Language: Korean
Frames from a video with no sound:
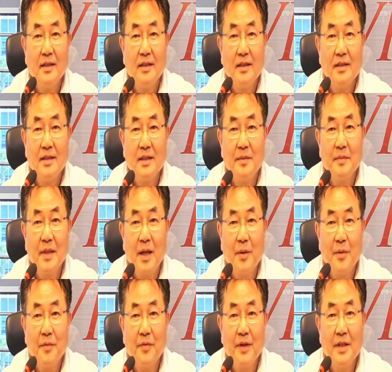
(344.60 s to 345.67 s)
지금
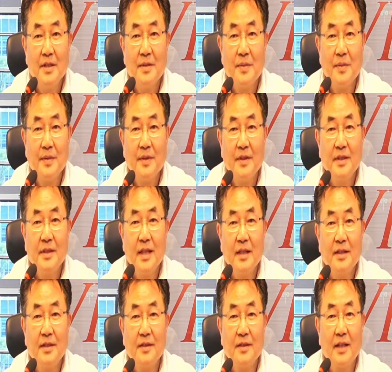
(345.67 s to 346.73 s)
나오는 페이스북을 크게
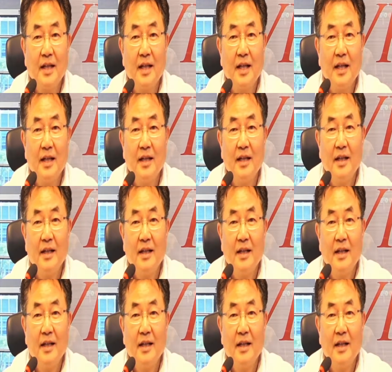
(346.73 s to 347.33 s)
틀었다.